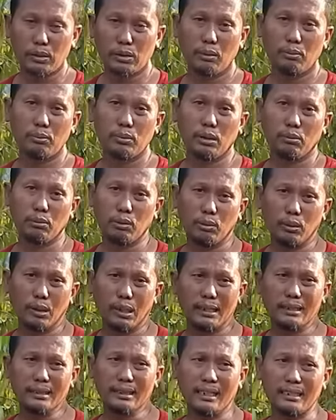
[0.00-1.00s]
jam yang
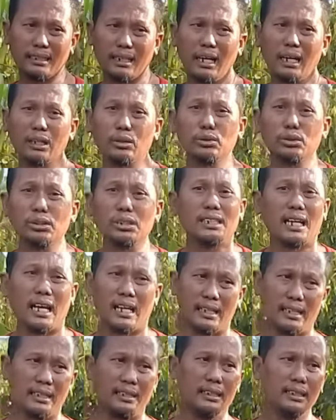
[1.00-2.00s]
mengeluarkan karena harus
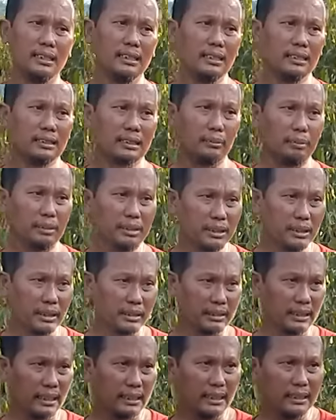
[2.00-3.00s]
digali tapi dengan
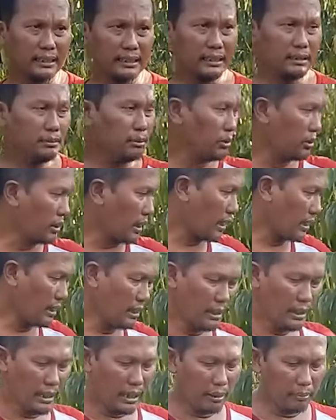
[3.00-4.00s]
cara ini mudah
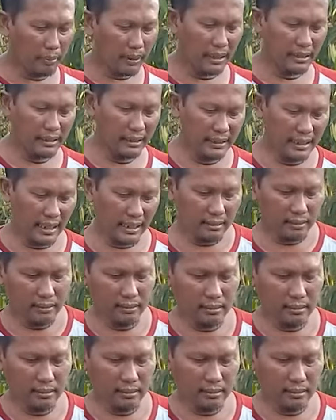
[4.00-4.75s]
apalagi lihat